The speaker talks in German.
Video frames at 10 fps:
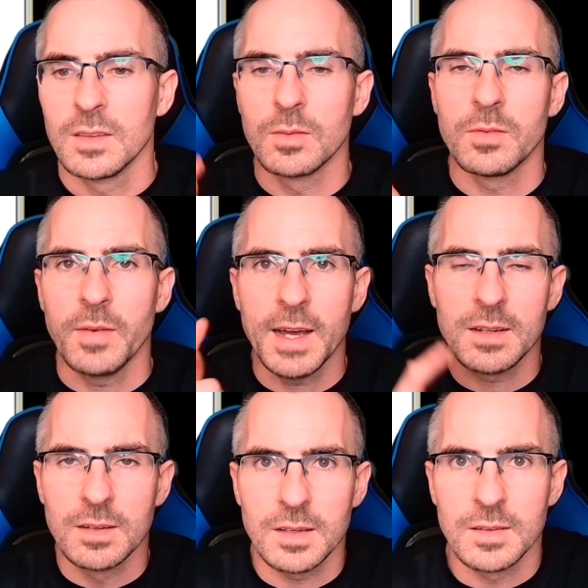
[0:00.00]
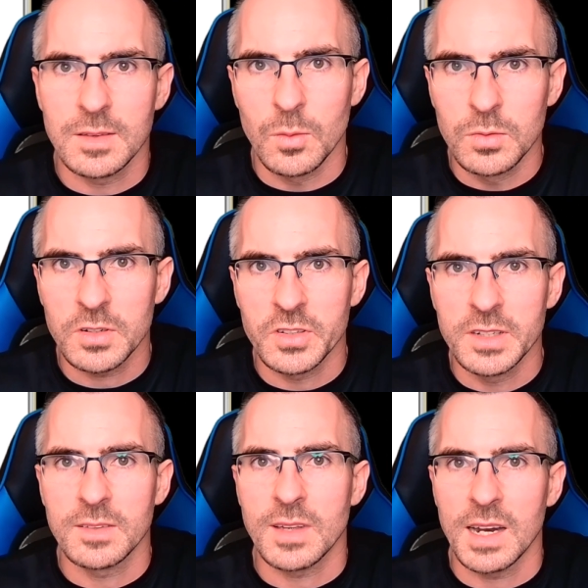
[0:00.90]
Zum zweiten ist der
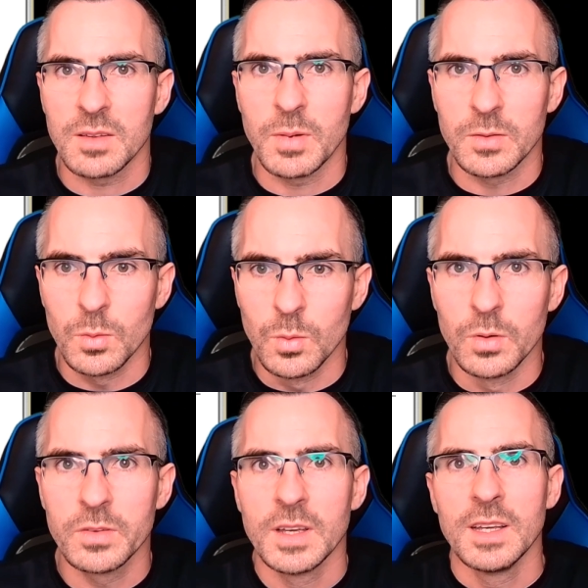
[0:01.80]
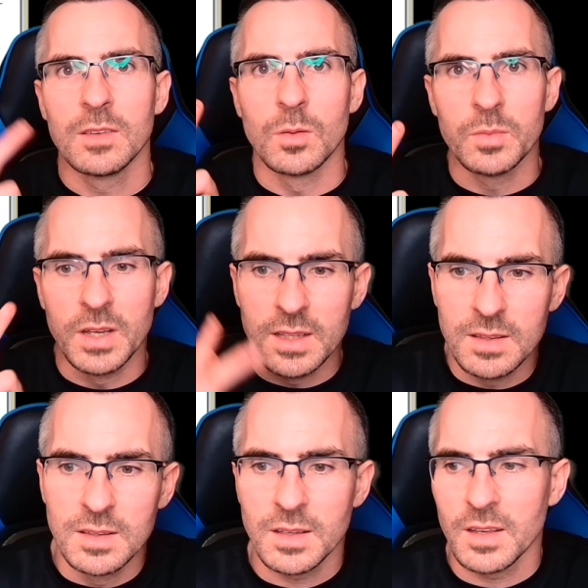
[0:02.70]
Unterschied jetzt gar nicht mal so groß. Zum
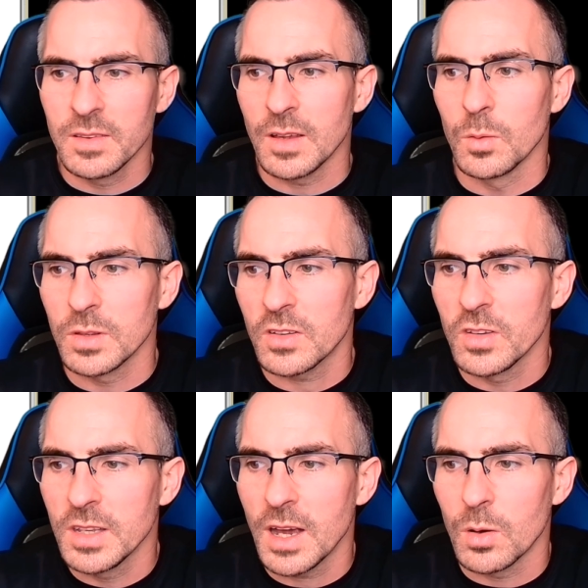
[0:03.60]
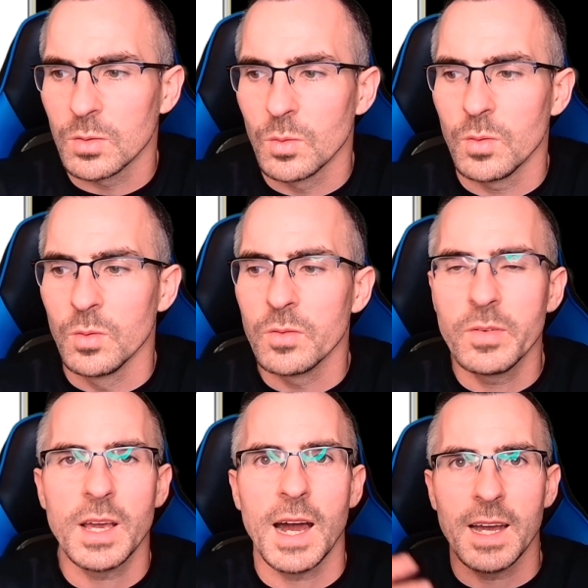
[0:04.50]
dritten ist der Unterschied ja auch nur
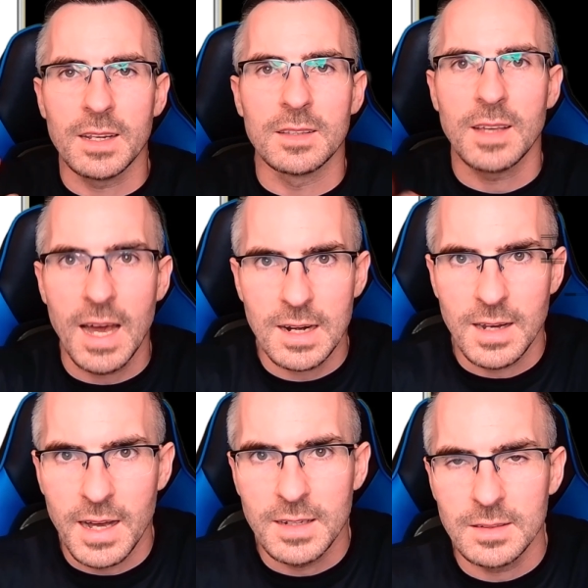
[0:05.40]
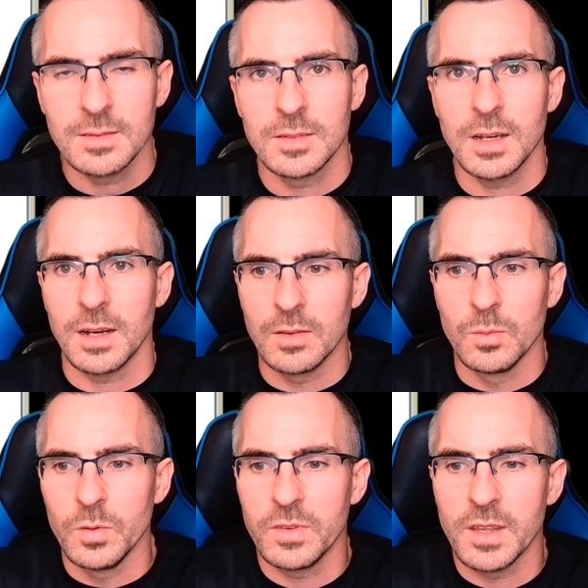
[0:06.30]
irgendwie einen Tag lang. Ja, also
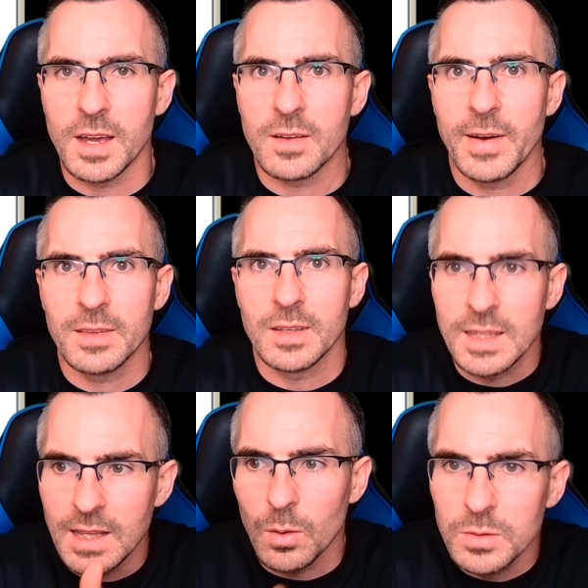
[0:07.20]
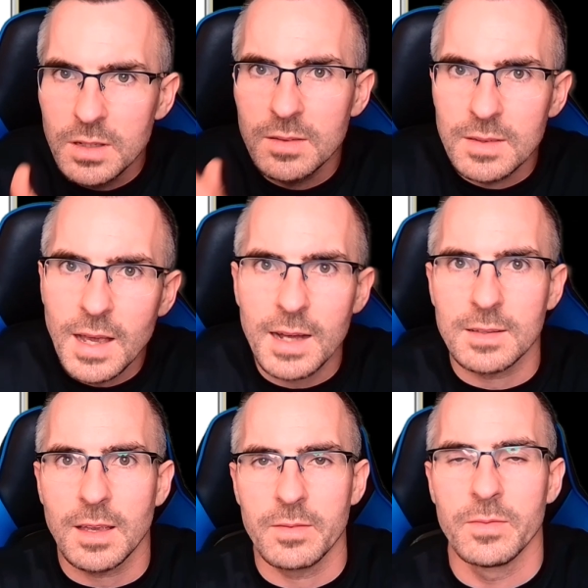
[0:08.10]
müsste ich ja quasi genau diesen
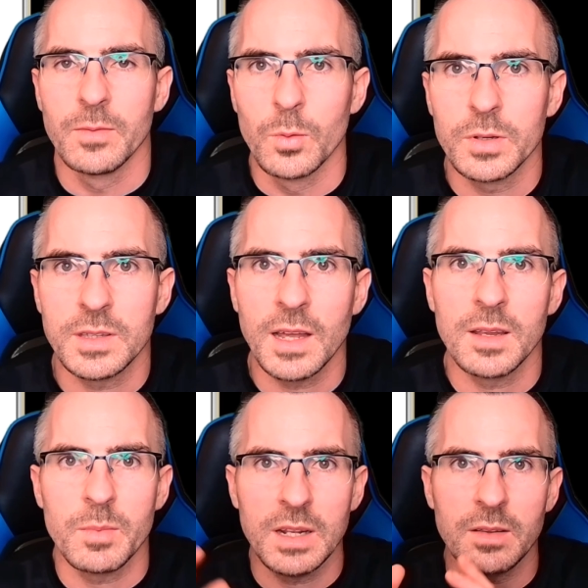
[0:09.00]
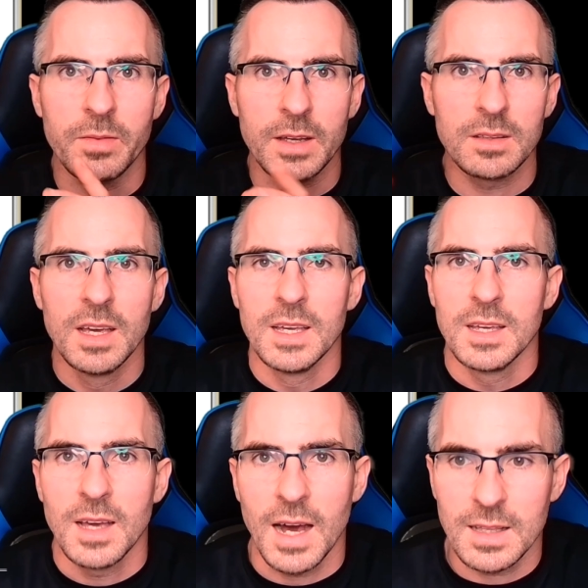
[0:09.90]
Tag treffen, wo ich dann im Endeffekt
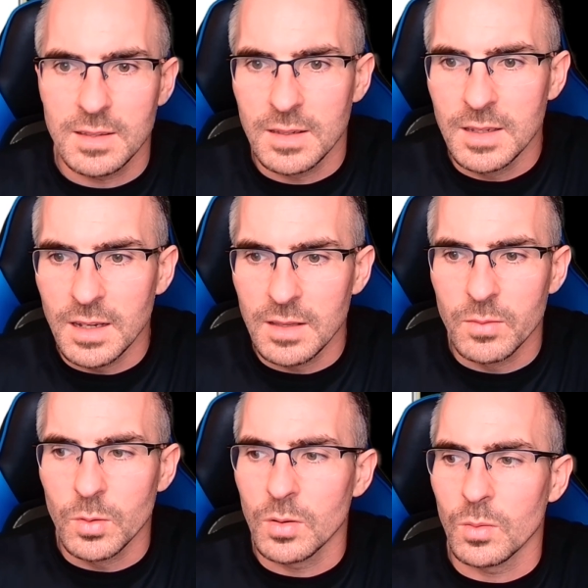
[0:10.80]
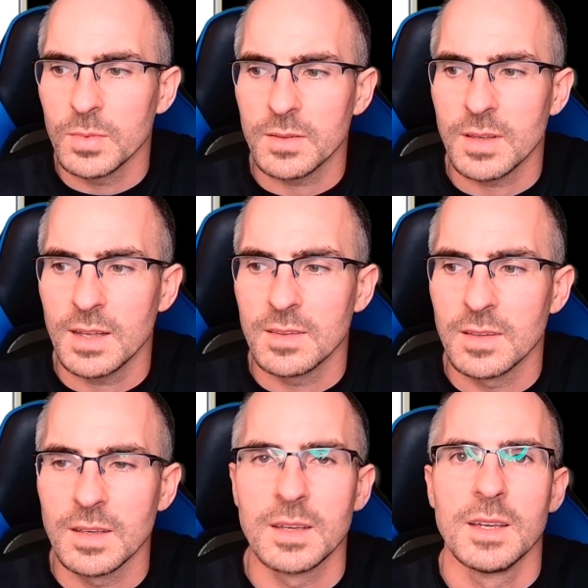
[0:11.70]
hart trainieren würde, um das
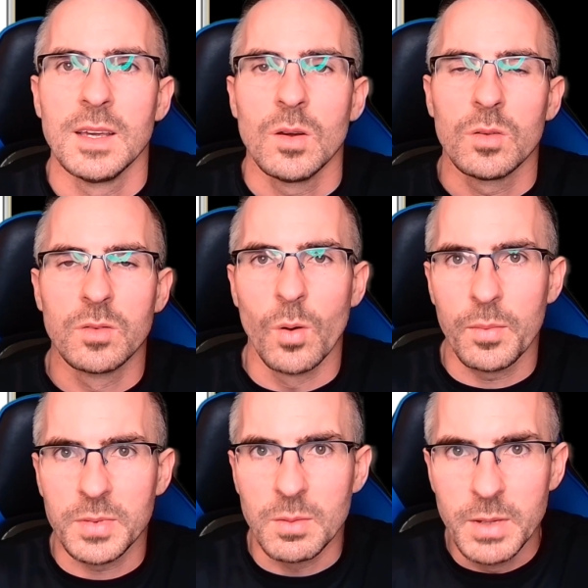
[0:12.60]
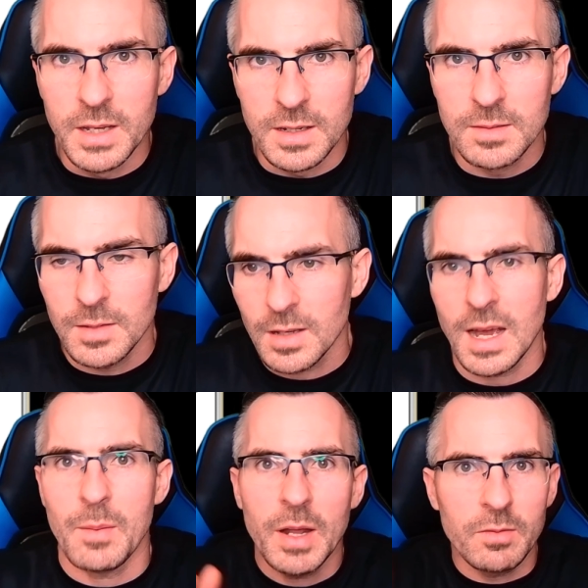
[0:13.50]
Ganze zu optimieren.
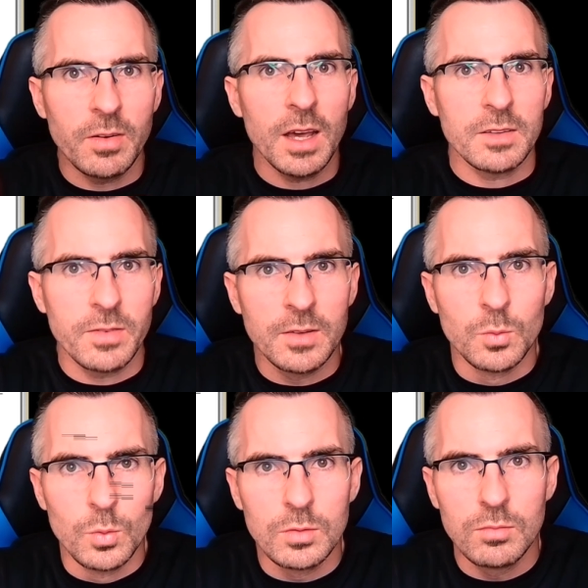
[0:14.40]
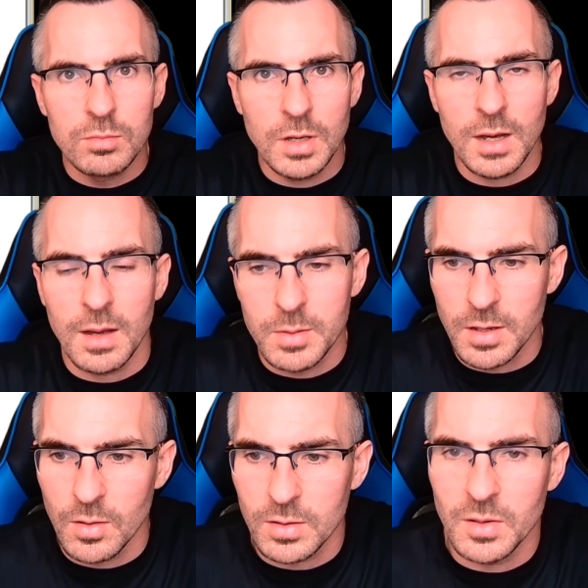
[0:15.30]
Kann man vielleicht versuchen. Klar, habe
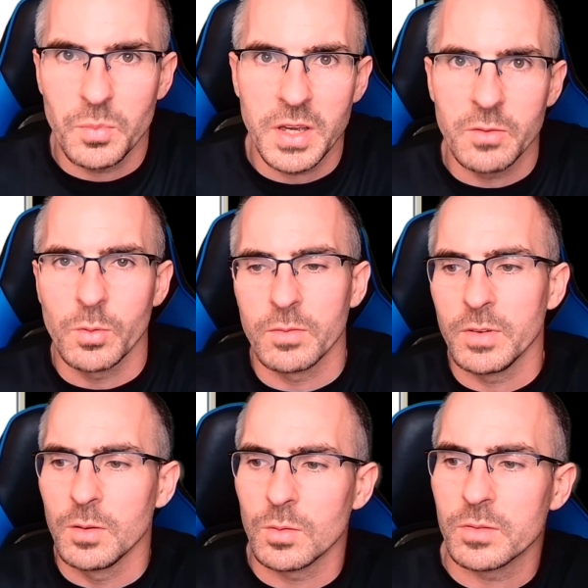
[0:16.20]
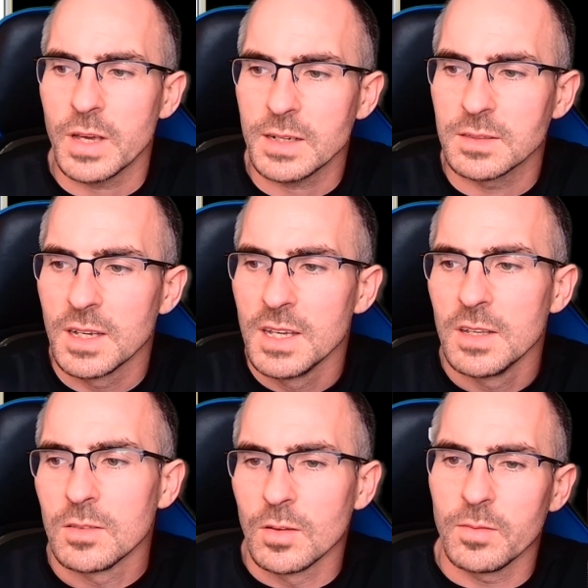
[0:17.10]
ich auch in dem Patreon-Video gesagt,
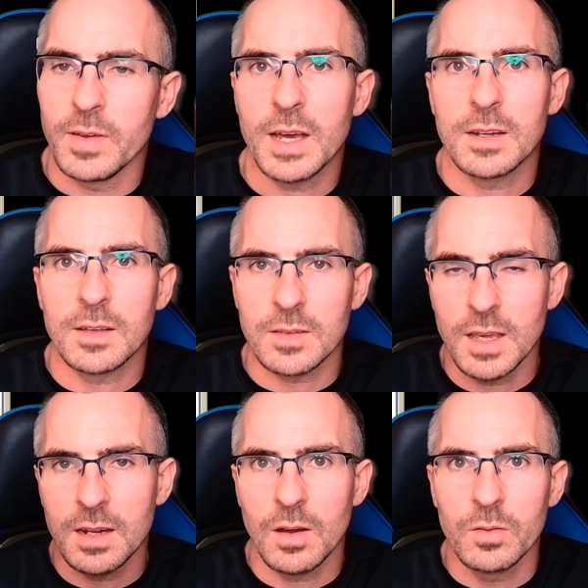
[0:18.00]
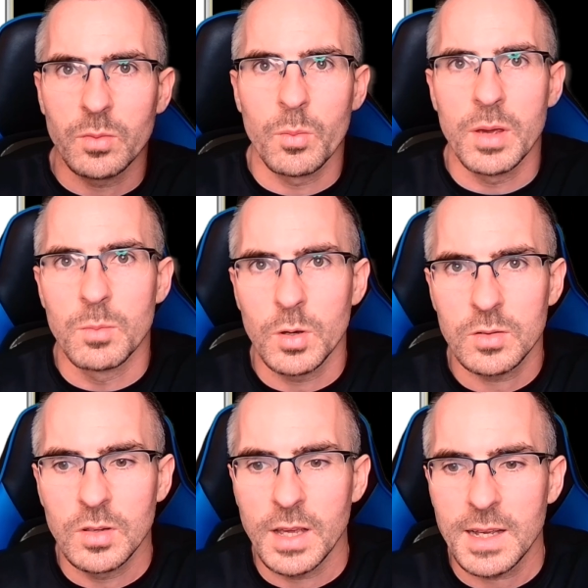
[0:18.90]
ne, wer das gerne ausprobieren
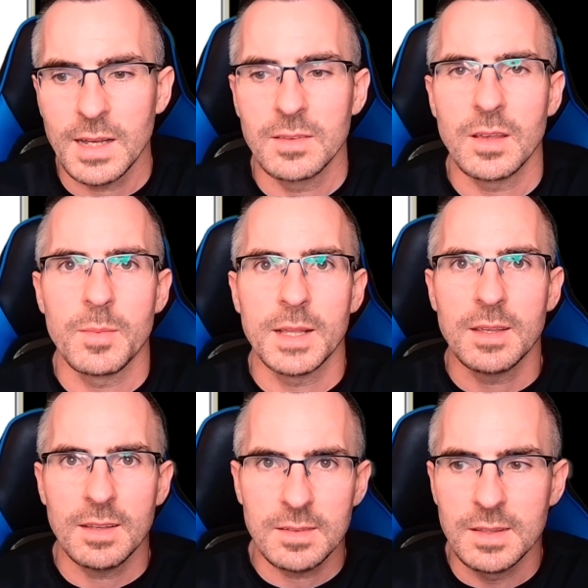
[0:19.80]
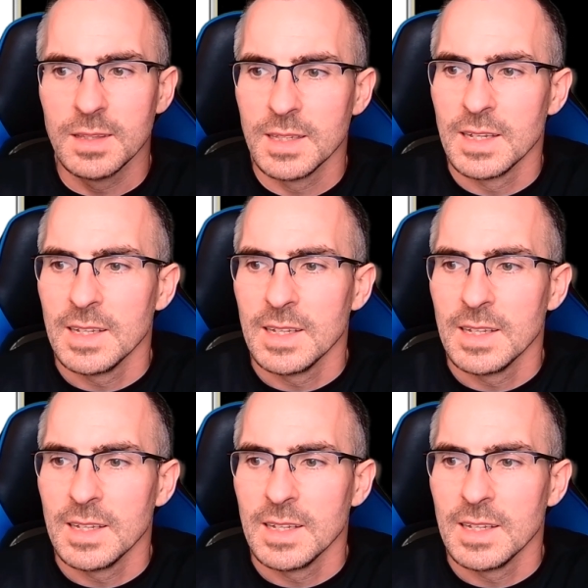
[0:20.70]
möchte, der kann es ja mal testen.